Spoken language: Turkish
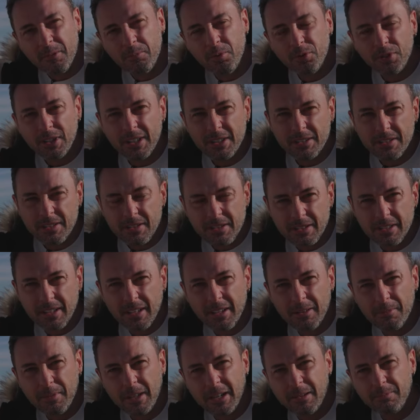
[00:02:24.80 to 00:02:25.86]
Buna siz
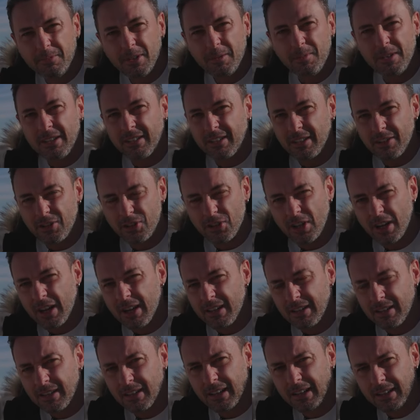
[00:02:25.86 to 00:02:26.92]
de benimle birlikte
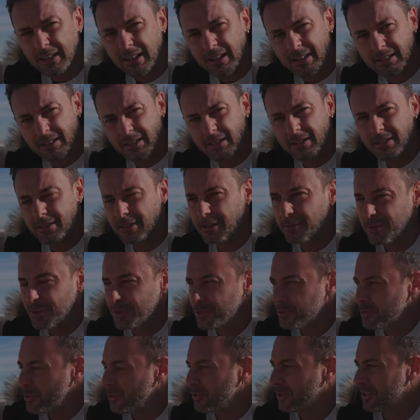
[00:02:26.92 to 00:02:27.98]
şahitlik ederseniz tabii
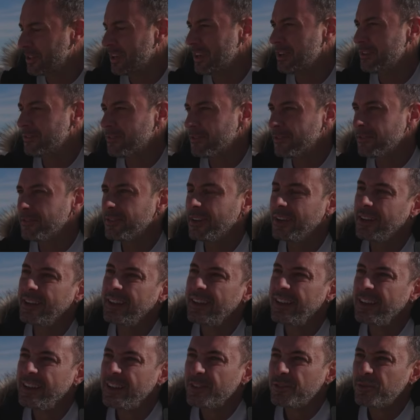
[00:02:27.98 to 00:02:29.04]
ki çok keyifli ve
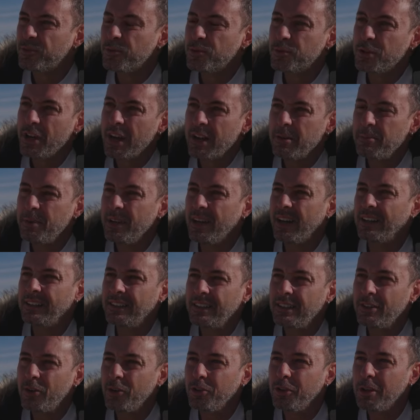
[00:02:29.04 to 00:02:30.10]
güzel bir
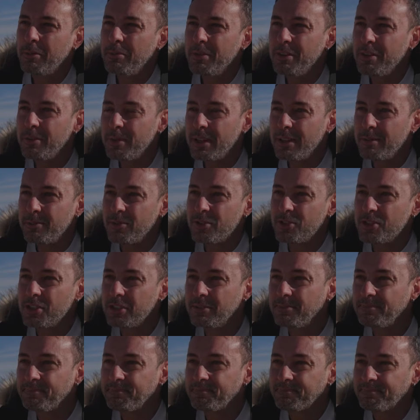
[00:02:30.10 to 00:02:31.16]
anı olabilir benim
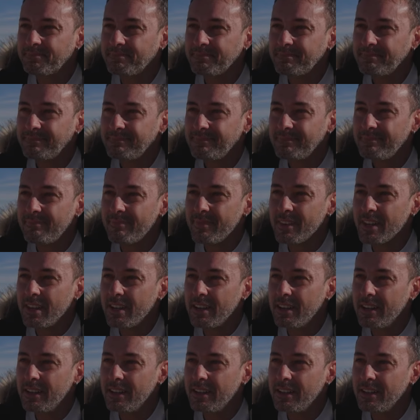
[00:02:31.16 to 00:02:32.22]
için.
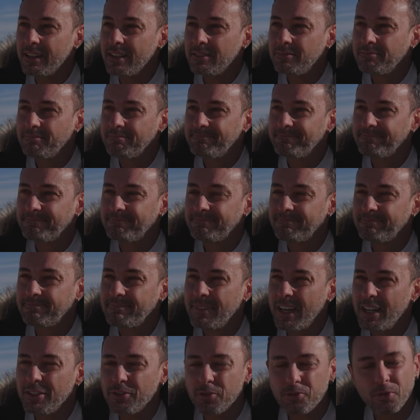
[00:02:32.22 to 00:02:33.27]
Ee,
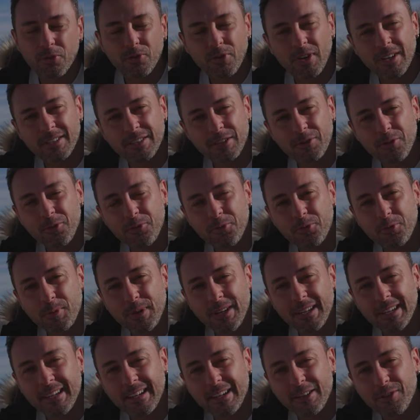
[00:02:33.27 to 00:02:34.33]
bence çok fazla
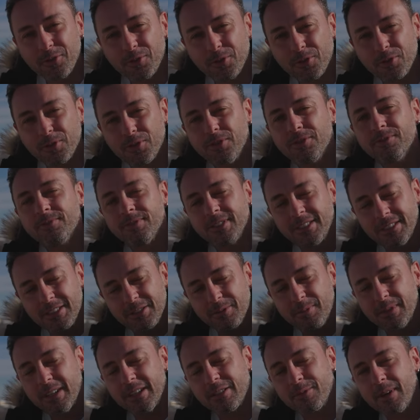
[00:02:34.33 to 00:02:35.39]
konuşmaya gerek yok.
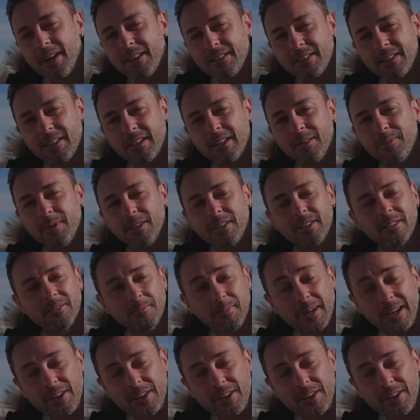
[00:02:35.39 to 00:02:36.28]
Siz biraz manzaraya bakın.